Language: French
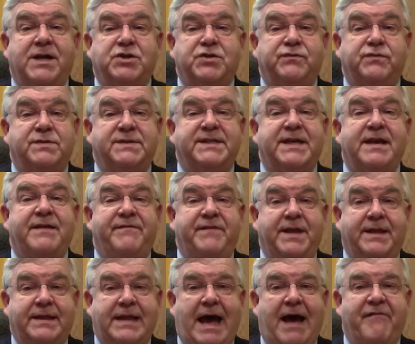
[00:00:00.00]
je vous
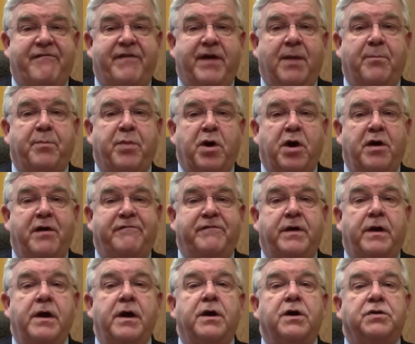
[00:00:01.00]
invite à faire preuve